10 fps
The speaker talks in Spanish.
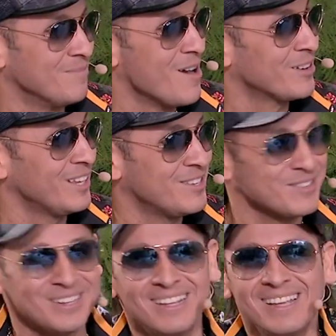mejor dicho.
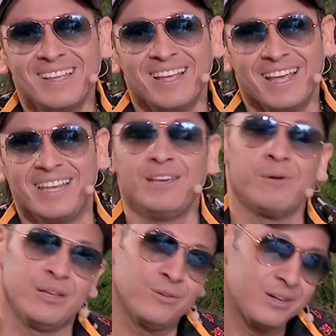Y
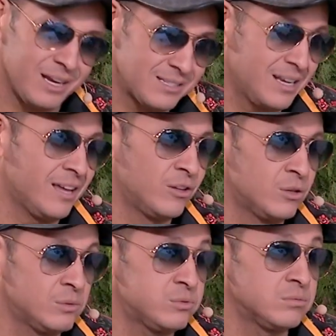bueno, gracias a Dios,